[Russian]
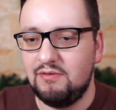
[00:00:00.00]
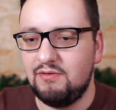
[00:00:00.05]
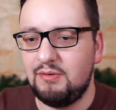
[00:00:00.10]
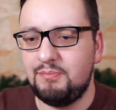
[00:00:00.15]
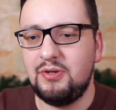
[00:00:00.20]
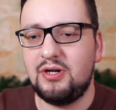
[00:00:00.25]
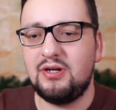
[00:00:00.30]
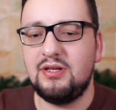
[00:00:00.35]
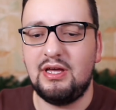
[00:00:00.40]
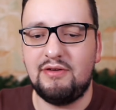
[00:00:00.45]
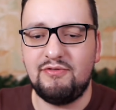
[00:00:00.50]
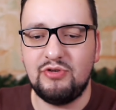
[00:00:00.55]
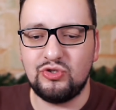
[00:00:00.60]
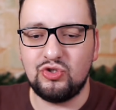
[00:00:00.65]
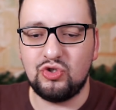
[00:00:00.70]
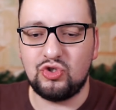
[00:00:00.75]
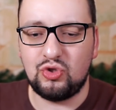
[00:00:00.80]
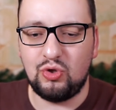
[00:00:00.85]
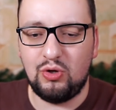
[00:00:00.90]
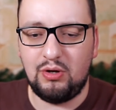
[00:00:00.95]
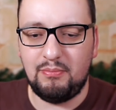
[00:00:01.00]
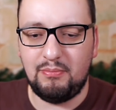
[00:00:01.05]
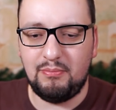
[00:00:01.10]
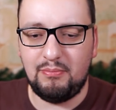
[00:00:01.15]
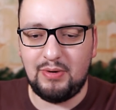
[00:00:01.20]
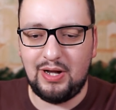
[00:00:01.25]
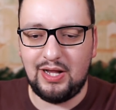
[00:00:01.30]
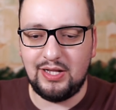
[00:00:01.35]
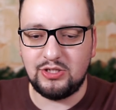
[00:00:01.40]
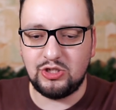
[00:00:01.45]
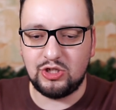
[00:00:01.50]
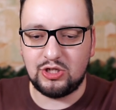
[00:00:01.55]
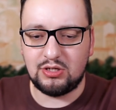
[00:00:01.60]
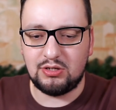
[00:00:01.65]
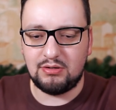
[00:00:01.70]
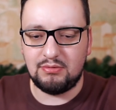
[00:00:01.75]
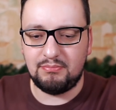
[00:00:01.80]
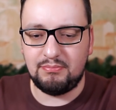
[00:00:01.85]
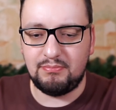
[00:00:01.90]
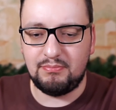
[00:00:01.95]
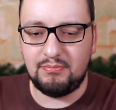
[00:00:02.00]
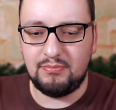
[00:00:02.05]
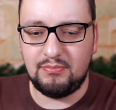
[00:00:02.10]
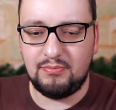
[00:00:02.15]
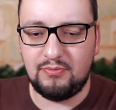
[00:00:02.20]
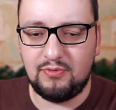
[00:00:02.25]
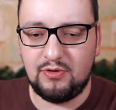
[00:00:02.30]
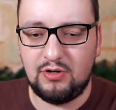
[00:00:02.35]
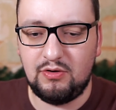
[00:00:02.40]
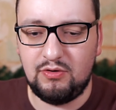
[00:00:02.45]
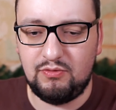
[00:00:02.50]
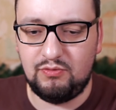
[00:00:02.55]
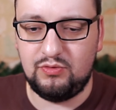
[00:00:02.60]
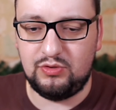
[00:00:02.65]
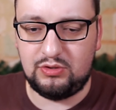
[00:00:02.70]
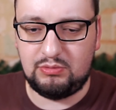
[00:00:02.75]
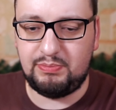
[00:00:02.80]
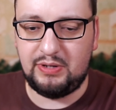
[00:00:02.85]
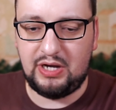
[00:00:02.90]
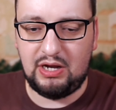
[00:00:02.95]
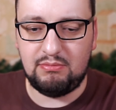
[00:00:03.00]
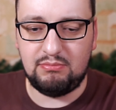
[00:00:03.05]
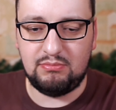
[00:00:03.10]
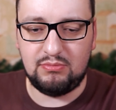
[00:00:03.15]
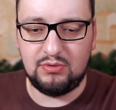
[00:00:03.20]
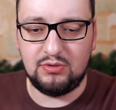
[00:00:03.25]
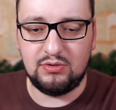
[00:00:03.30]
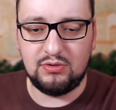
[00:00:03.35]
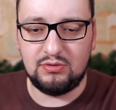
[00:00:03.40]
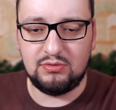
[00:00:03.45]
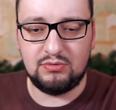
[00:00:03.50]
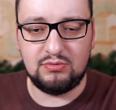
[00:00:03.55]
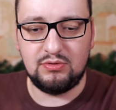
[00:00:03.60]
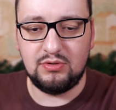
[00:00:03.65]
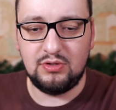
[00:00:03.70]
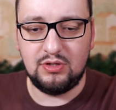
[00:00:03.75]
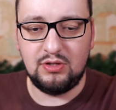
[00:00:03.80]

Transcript: Во-первых, я вижу, что мальчик, вот прям, э,